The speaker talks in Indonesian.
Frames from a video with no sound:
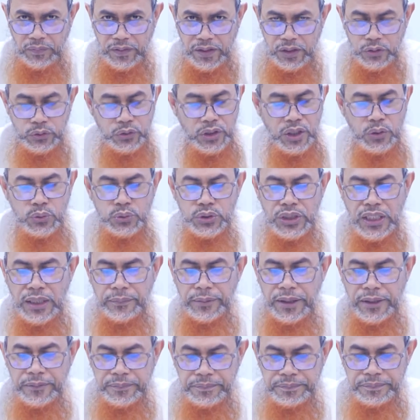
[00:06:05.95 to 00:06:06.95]
Itu yang
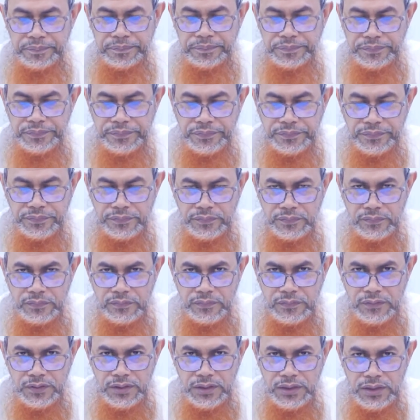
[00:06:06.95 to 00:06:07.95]
utama.
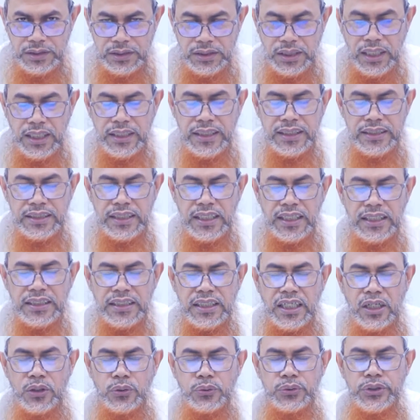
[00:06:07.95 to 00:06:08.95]
Setelah kita
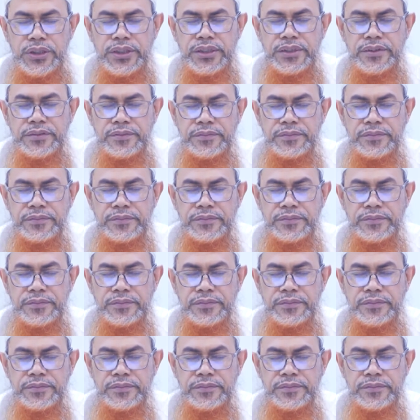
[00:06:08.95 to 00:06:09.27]
ketahui